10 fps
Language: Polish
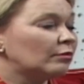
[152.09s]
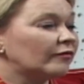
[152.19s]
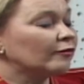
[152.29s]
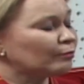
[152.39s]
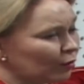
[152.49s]

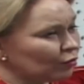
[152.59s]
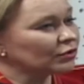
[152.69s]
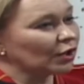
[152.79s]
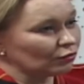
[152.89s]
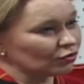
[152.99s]
bowiem
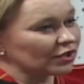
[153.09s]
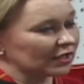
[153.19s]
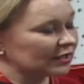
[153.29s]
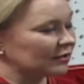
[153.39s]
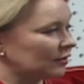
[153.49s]
południe już
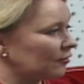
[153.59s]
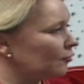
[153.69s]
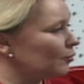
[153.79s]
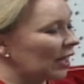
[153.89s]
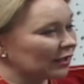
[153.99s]
jest
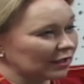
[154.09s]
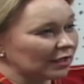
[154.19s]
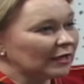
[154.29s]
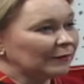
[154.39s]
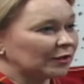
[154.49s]
w miarę mhm.